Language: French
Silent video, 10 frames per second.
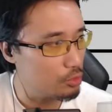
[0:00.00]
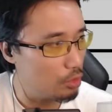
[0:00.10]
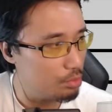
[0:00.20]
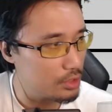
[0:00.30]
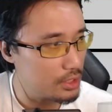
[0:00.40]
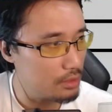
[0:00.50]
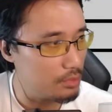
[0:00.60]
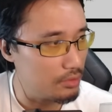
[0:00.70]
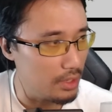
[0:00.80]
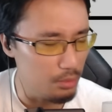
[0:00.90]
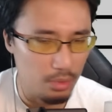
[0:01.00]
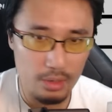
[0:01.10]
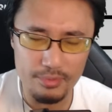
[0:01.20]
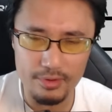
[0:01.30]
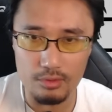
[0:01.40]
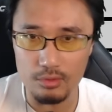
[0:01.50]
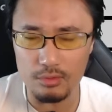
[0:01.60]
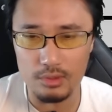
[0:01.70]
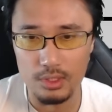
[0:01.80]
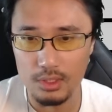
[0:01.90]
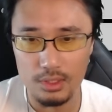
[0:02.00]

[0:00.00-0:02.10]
chose à lui reprocher, mais voilà, le problème c'est que